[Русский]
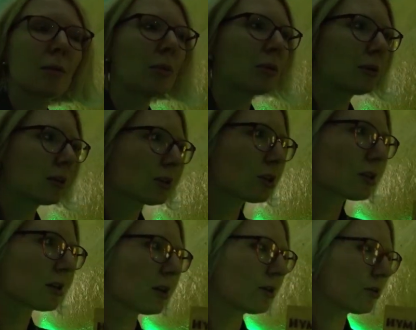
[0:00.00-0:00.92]

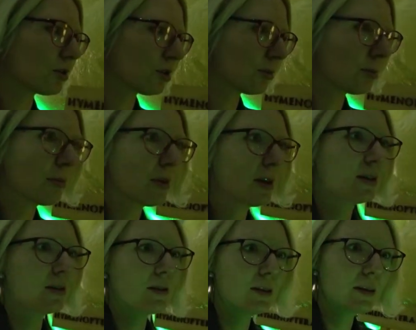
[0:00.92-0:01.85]
потрясающем
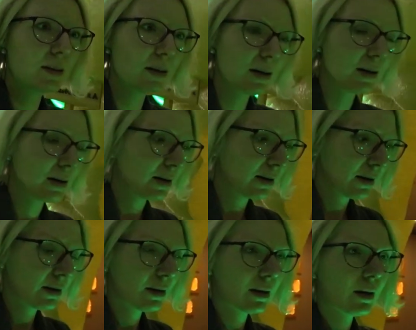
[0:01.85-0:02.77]
месте.
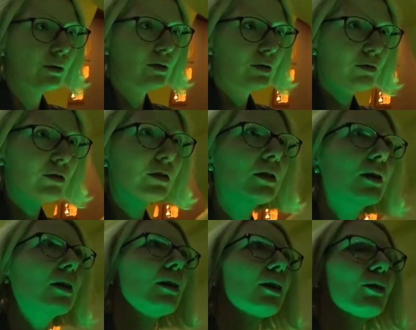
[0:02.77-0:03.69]
Я
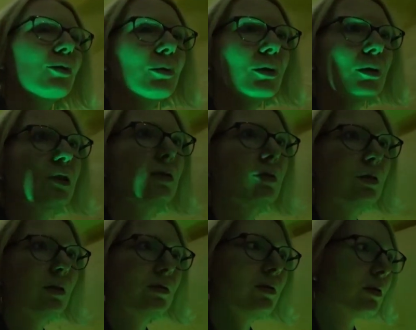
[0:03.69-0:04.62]
удивлена, я думала, что
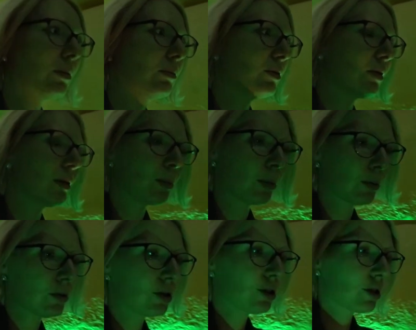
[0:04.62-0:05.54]
здесь все намного
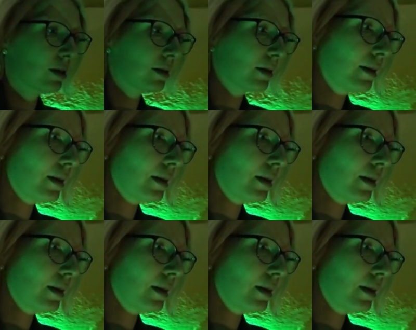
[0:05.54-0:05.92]
проще,